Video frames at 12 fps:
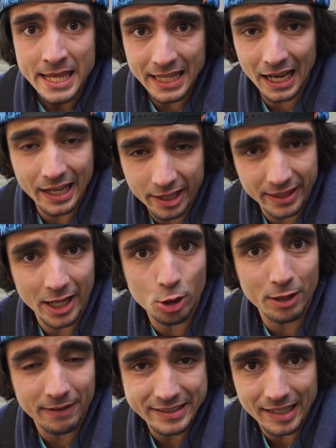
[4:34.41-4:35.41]
y el legendario
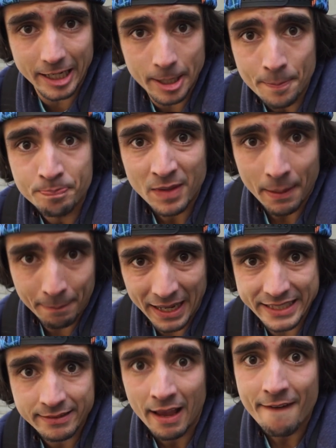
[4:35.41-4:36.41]
le va a salir
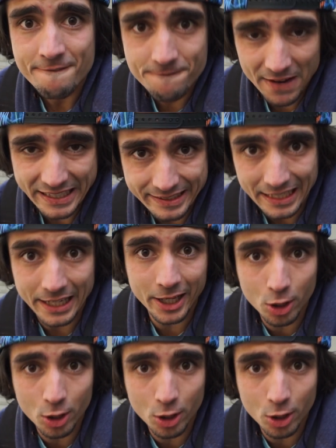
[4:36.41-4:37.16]
más fácil.